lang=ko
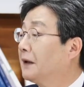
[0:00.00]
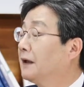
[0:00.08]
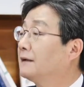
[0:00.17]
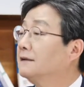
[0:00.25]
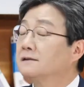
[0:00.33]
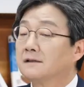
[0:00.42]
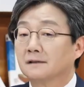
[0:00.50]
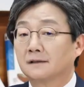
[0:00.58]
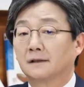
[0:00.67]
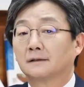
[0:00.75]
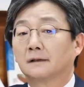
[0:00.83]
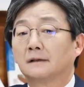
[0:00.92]
이런
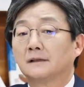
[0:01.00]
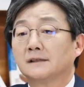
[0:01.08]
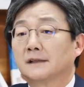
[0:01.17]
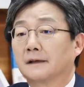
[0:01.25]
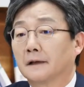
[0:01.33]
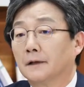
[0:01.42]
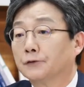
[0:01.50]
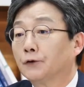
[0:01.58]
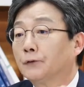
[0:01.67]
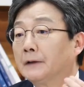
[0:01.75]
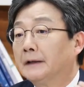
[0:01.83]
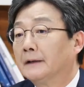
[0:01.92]
정책들을 이제
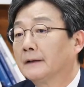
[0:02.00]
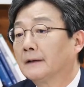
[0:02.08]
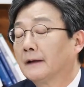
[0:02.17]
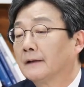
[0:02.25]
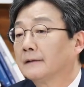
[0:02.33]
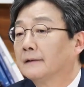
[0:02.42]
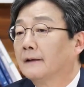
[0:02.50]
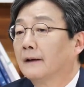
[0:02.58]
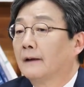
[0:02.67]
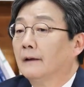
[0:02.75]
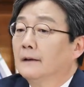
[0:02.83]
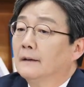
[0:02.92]
계속 이야기를
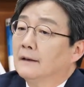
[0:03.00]
하는데